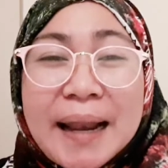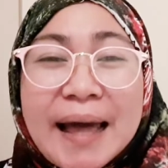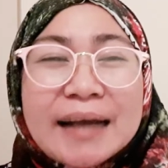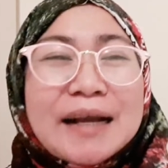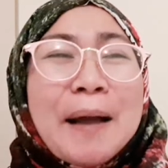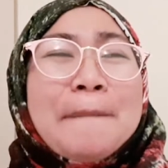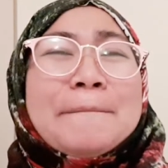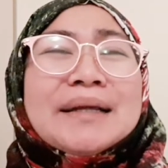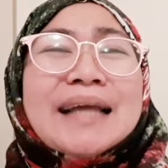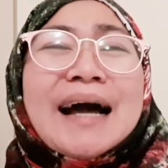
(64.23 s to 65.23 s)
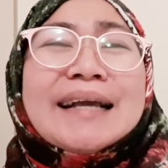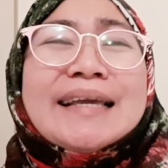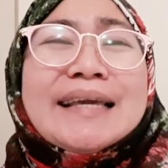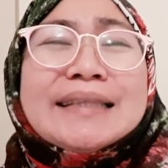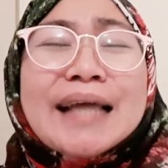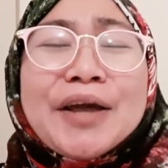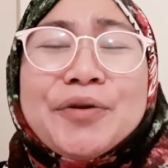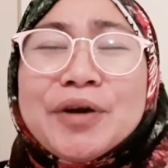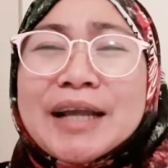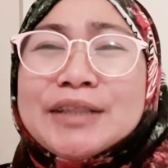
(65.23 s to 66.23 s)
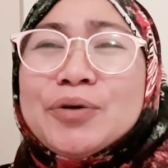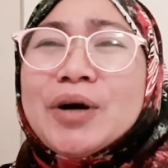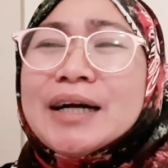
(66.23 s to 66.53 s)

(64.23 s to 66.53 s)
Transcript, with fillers: na lang. But ang tayong ito